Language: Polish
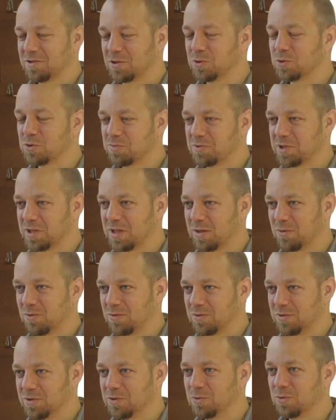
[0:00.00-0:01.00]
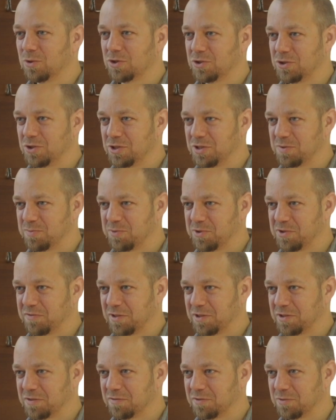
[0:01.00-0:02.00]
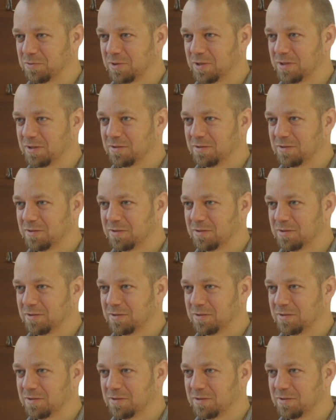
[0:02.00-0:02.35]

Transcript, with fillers: się już sprzedało i ilu gości się spodziewacie ewentualnie?